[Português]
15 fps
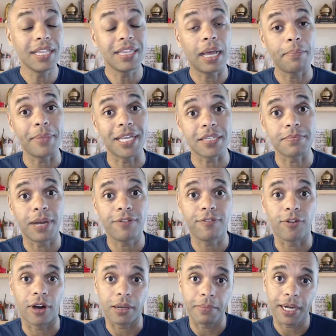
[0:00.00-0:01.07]
Da mesma
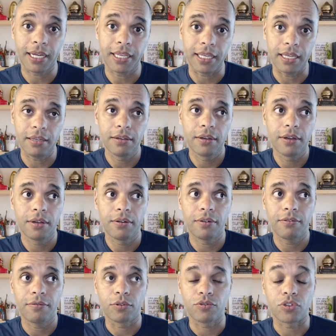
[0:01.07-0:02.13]
forma que
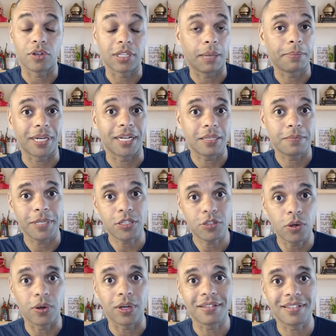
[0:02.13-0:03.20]
funciona para as
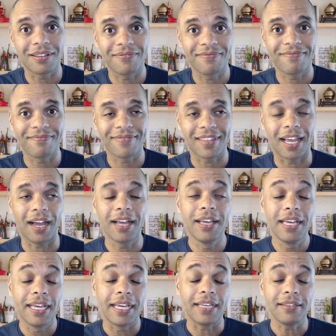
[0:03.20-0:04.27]
pessoas, tá?
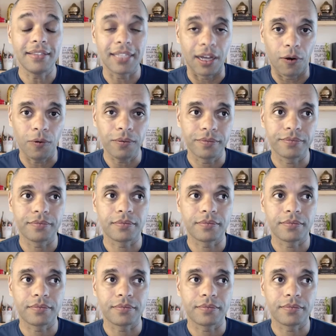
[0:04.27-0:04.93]
Então,